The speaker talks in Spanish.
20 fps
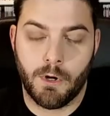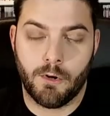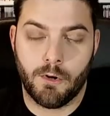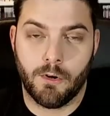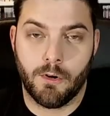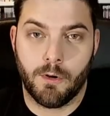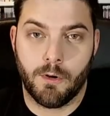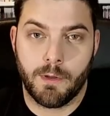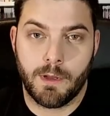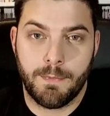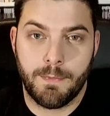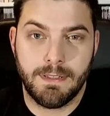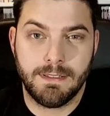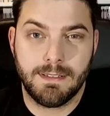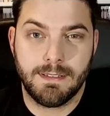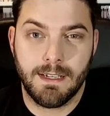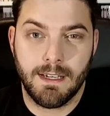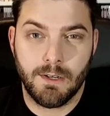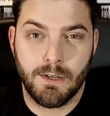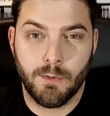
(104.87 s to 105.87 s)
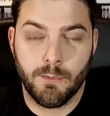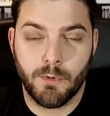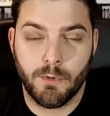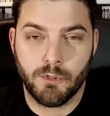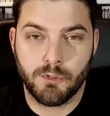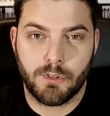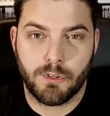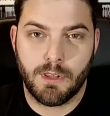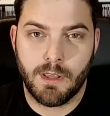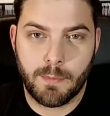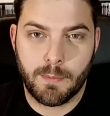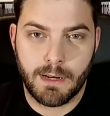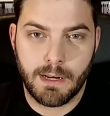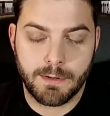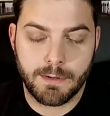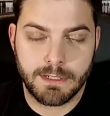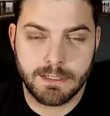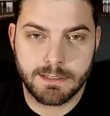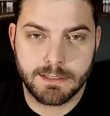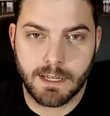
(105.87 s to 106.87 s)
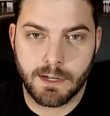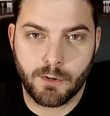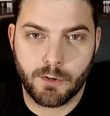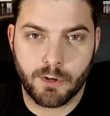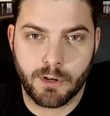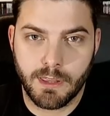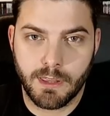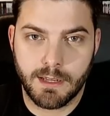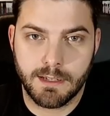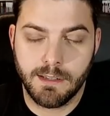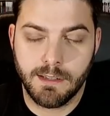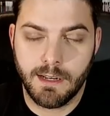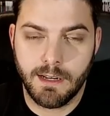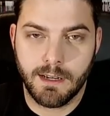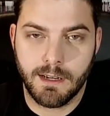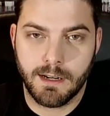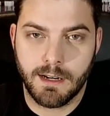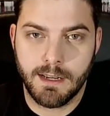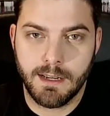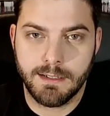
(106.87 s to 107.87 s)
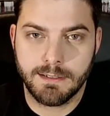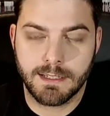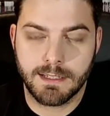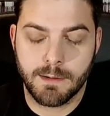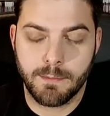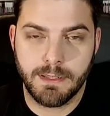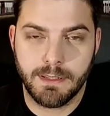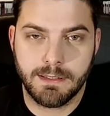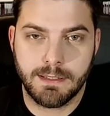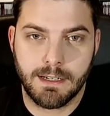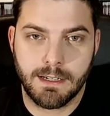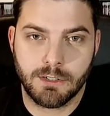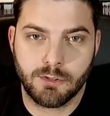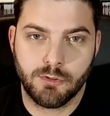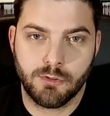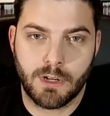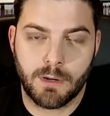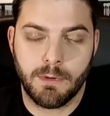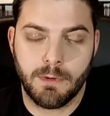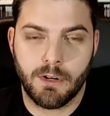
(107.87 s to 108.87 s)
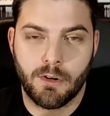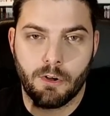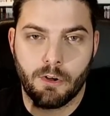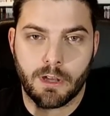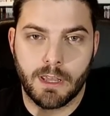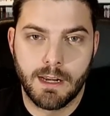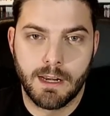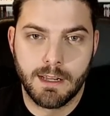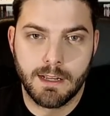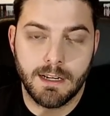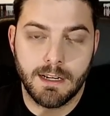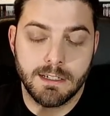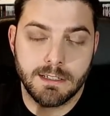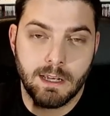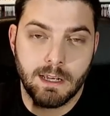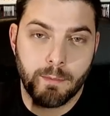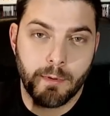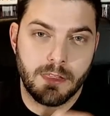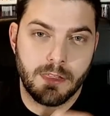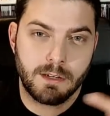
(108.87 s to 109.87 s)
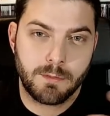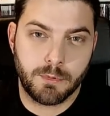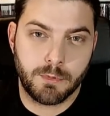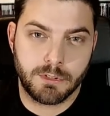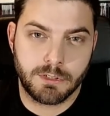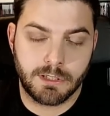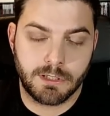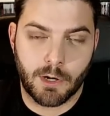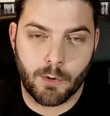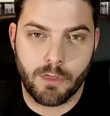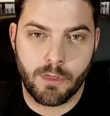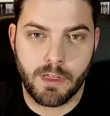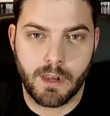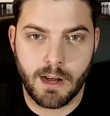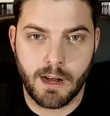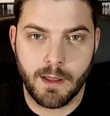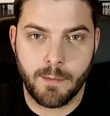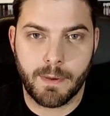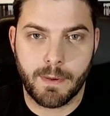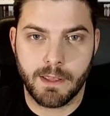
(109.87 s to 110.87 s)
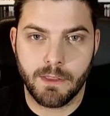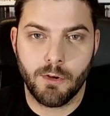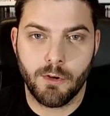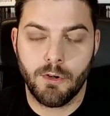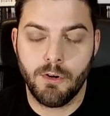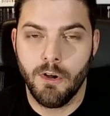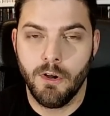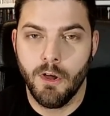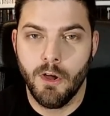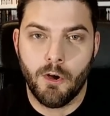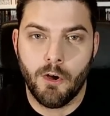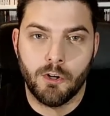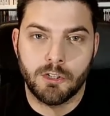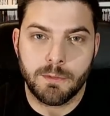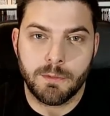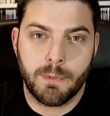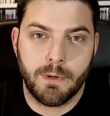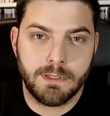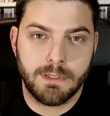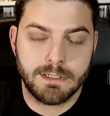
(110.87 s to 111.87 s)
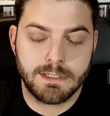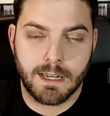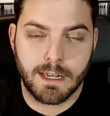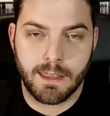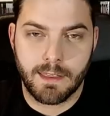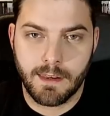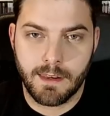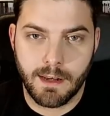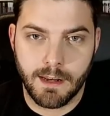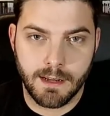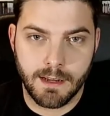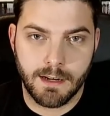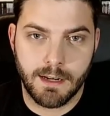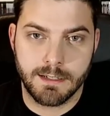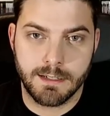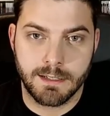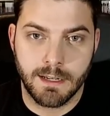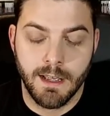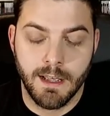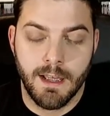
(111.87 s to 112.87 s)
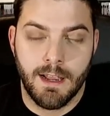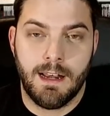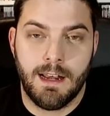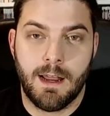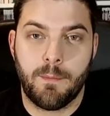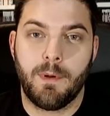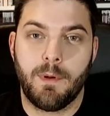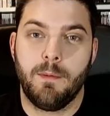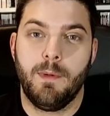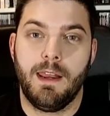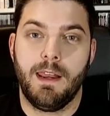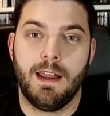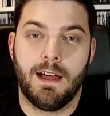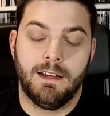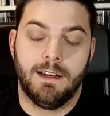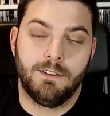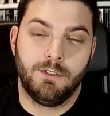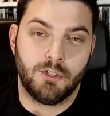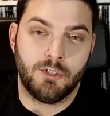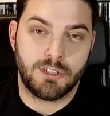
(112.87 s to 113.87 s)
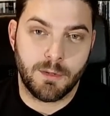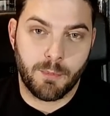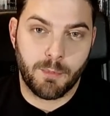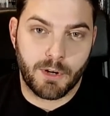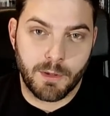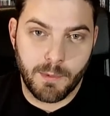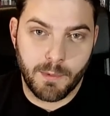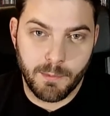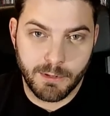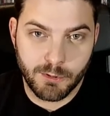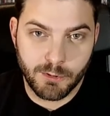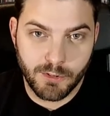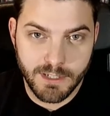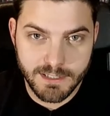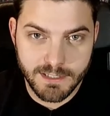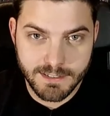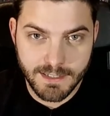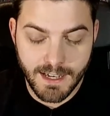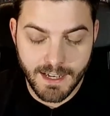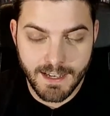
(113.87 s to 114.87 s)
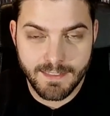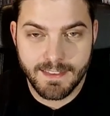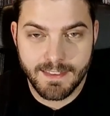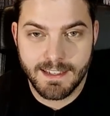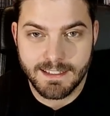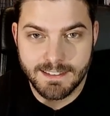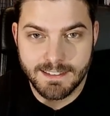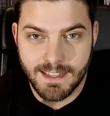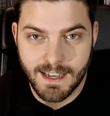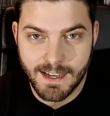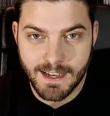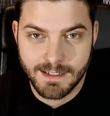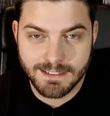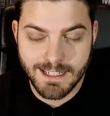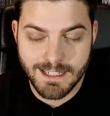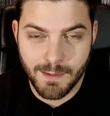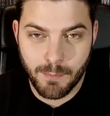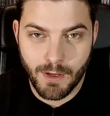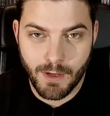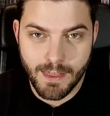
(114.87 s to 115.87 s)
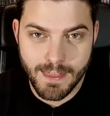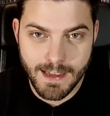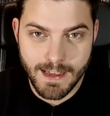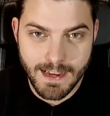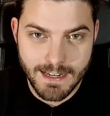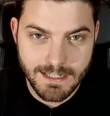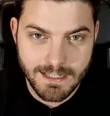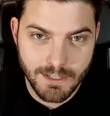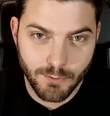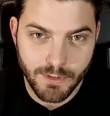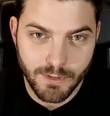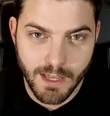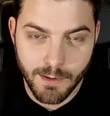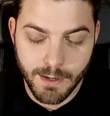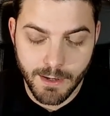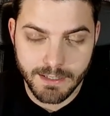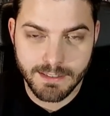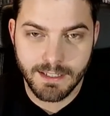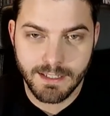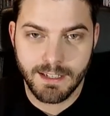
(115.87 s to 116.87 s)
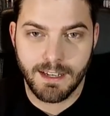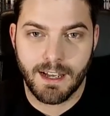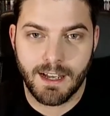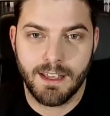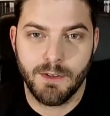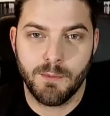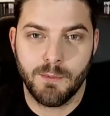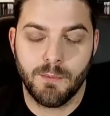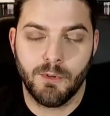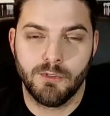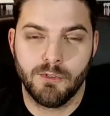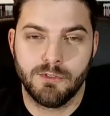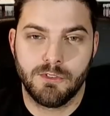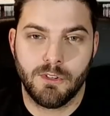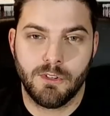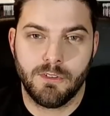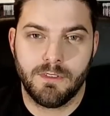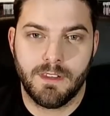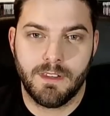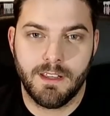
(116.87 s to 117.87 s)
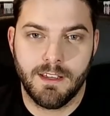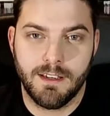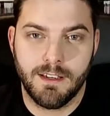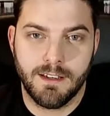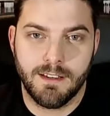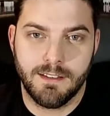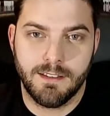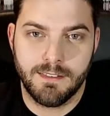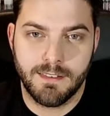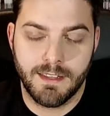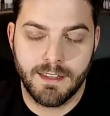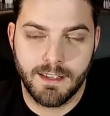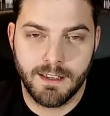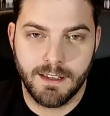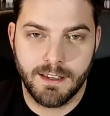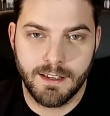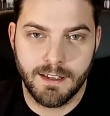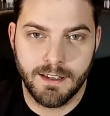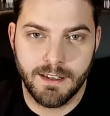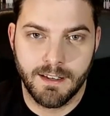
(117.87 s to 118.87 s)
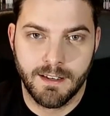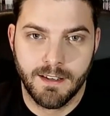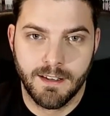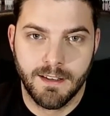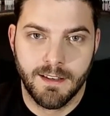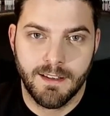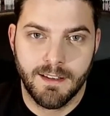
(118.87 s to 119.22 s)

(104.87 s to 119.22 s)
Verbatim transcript: Bueno, obviamente un montón de palabras están cogidas del inglés, también tiene su terminología en inglés y a veces pues se traducen al español o simplemente se quedan en inglés. La primera, no sé por qué me meto en esta, de esta se puede hacer casi un debate, hay un montón de,